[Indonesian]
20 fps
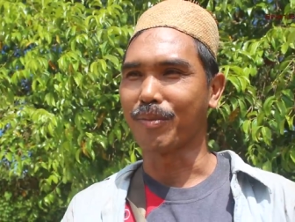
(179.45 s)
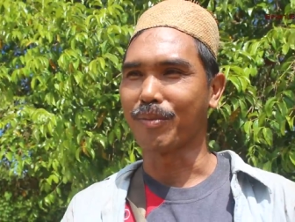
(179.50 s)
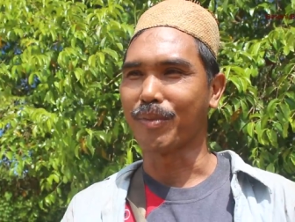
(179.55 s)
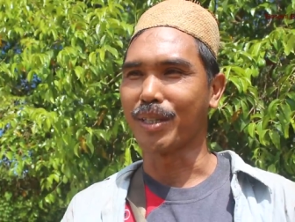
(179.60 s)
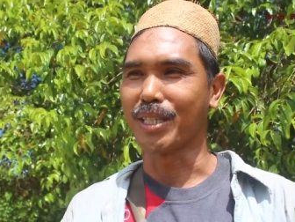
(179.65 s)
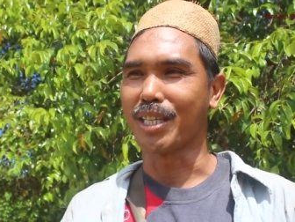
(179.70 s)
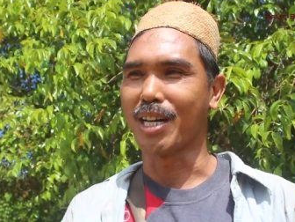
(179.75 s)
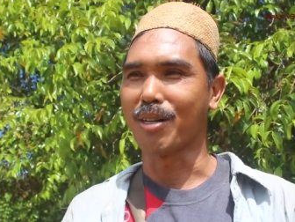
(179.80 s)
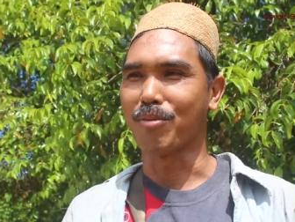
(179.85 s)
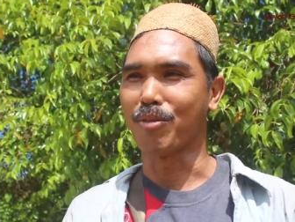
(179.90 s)

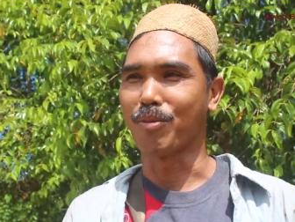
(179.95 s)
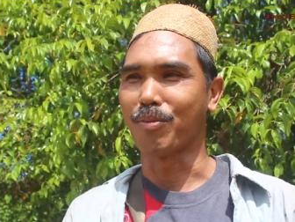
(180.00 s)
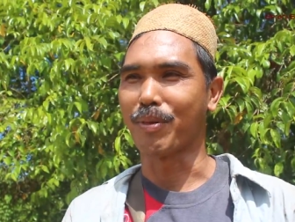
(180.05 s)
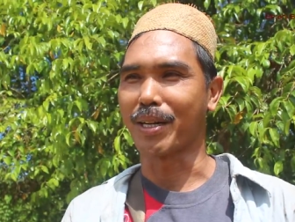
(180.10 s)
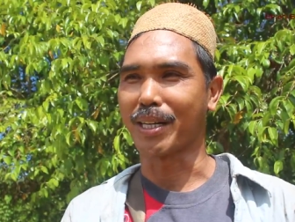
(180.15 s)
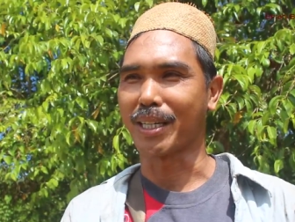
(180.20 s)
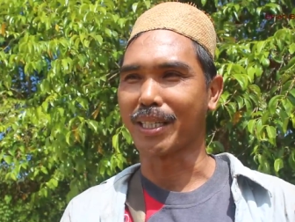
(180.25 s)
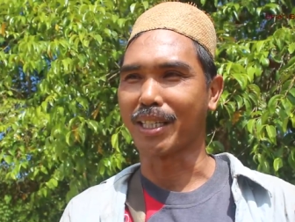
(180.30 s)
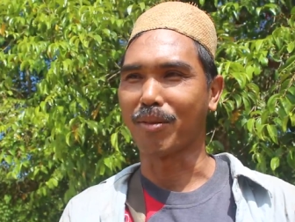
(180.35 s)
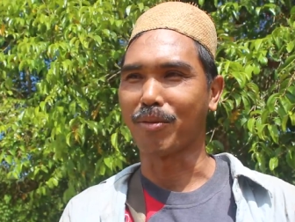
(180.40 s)
menjamu
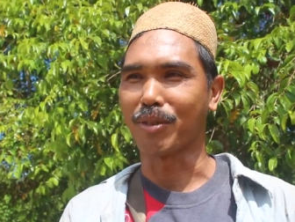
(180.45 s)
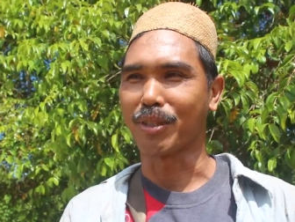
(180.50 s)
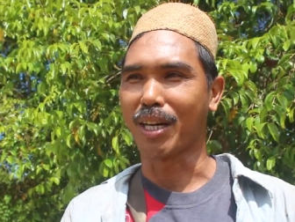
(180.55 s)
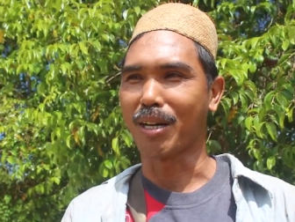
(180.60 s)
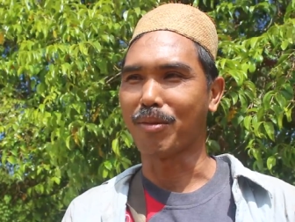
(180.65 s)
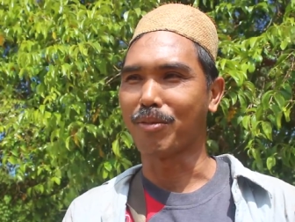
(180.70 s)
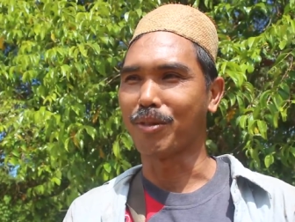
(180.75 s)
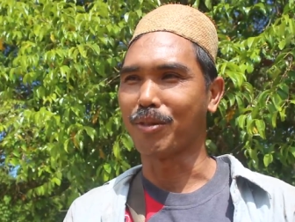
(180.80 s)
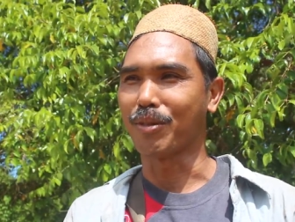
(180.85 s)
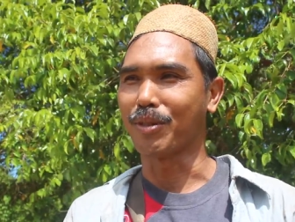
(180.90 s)
para
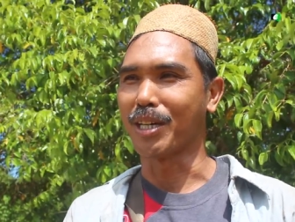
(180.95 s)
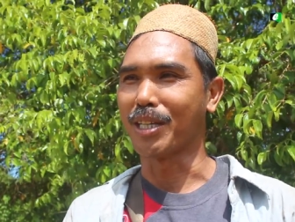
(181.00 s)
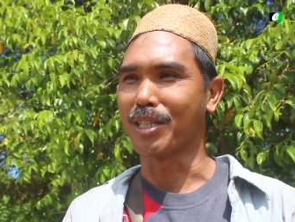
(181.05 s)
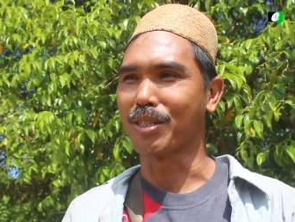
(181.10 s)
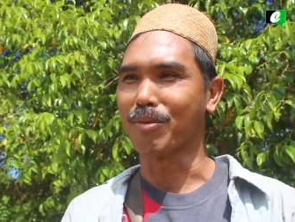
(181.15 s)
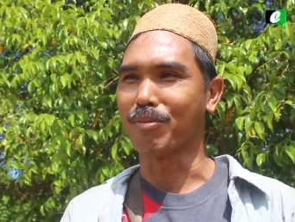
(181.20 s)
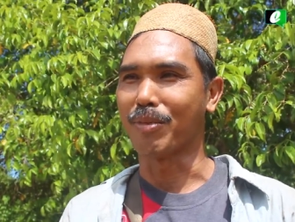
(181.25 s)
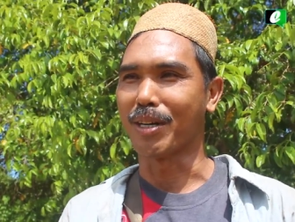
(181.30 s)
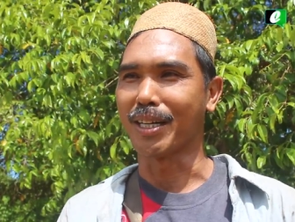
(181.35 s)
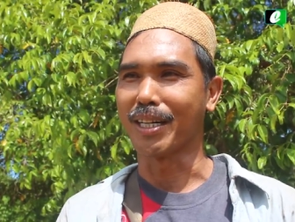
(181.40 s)
tamu-tamu dan
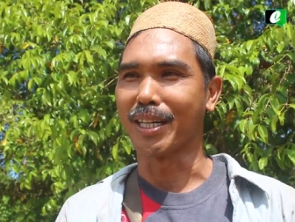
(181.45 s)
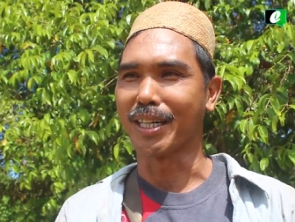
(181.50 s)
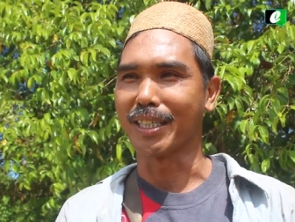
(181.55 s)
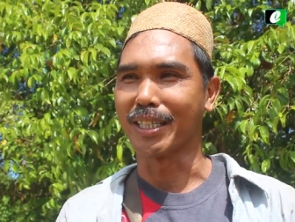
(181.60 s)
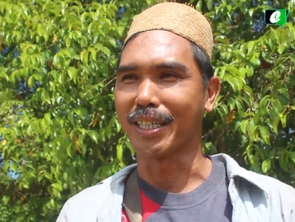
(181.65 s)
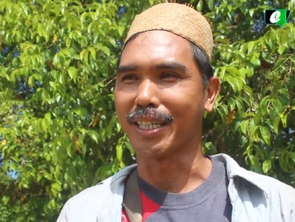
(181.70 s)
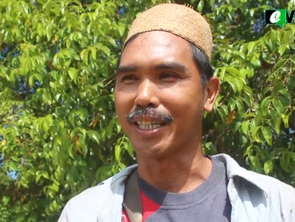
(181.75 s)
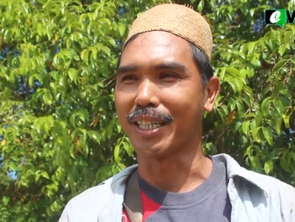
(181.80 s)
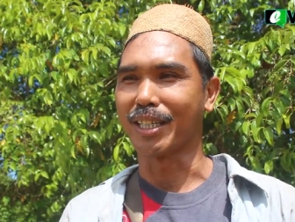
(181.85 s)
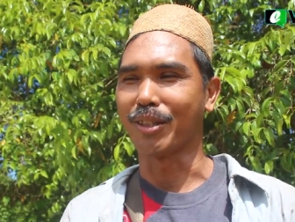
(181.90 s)

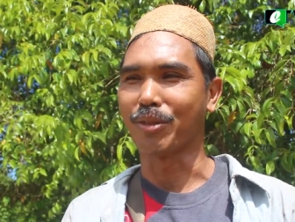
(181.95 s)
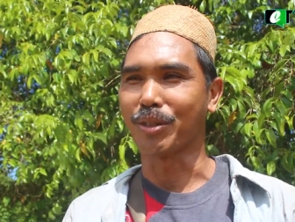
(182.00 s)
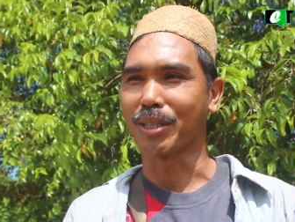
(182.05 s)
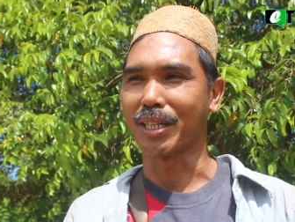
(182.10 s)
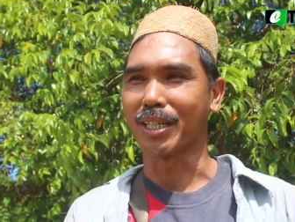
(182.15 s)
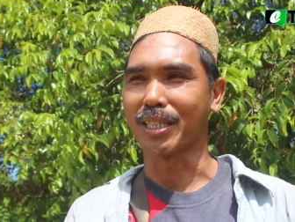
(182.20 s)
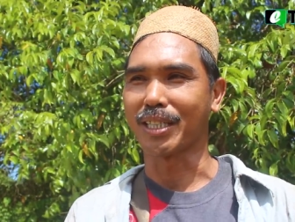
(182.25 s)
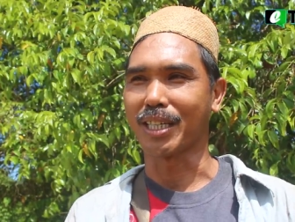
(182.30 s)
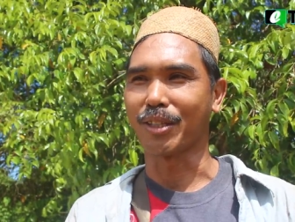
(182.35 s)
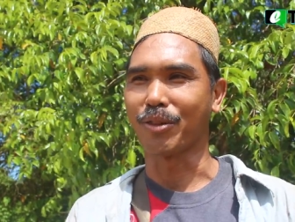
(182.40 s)
sebagainya itu
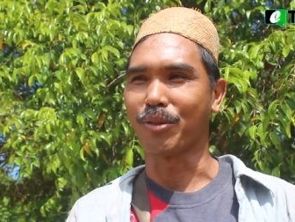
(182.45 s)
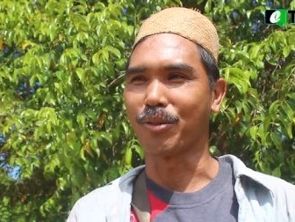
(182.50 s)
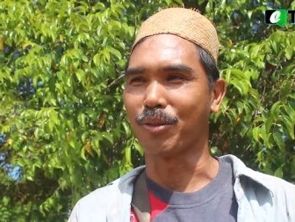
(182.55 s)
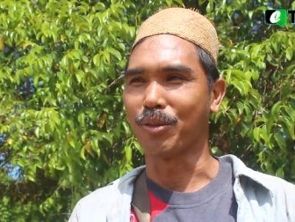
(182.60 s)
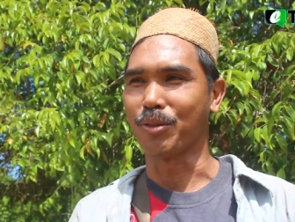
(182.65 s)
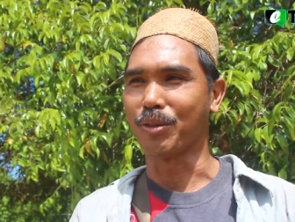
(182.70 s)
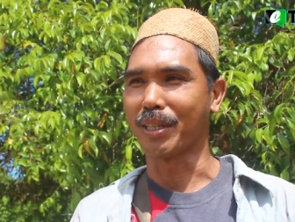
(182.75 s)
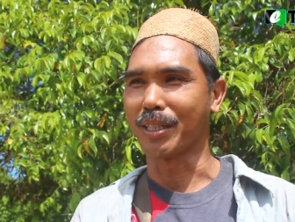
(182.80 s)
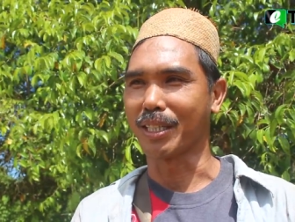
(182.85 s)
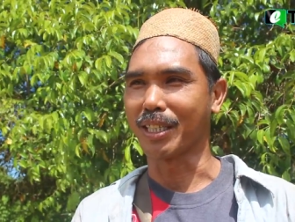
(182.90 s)
salah satu
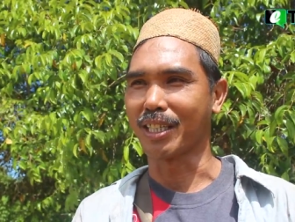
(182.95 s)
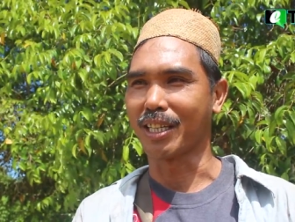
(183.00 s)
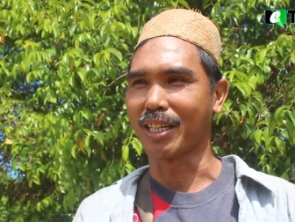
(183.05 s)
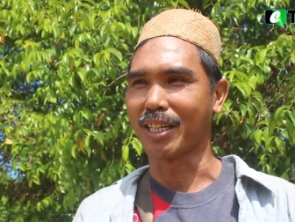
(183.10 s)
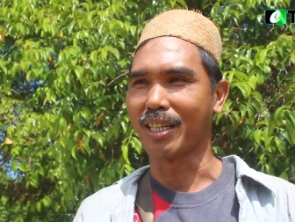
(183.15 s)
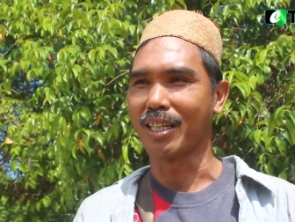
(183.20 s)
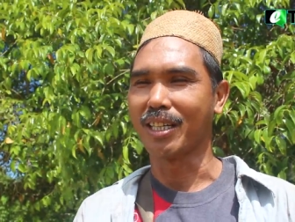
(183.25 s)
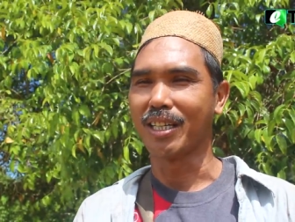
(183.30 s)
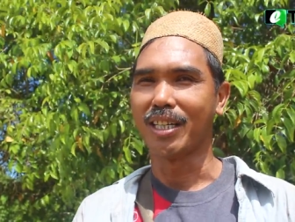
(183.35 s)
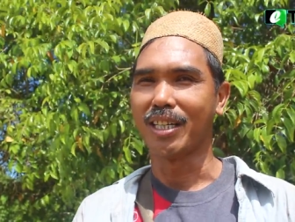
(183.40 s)
tujuan kita